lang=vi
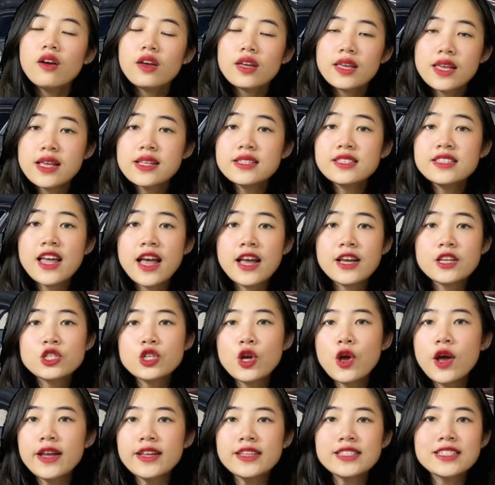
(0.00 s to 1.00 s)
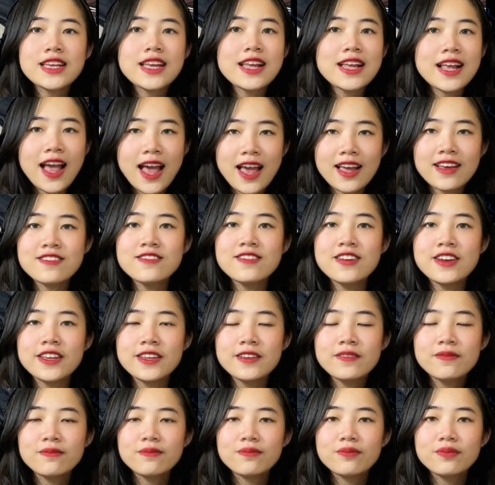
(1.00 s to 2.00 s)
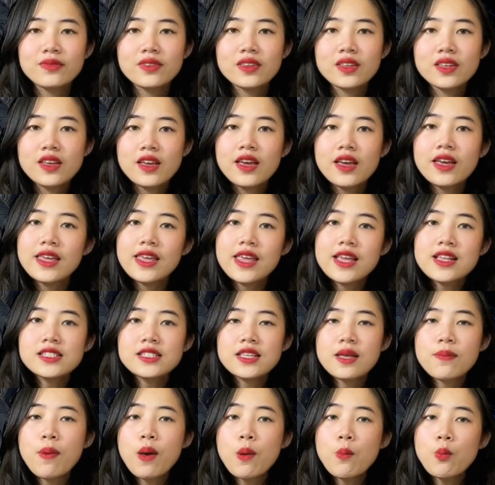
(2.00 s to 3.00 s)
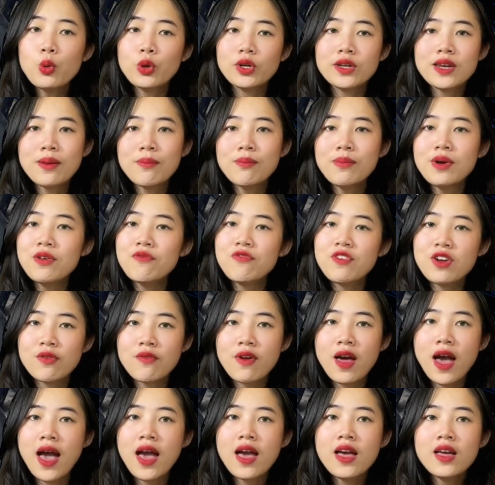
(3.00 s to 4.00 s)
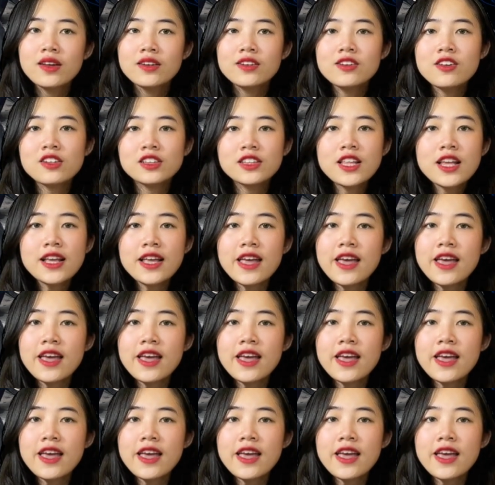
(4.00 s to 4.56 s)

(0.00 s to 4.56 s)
Yên dài cho hành trình hai người Yên CB150 Vera được thiết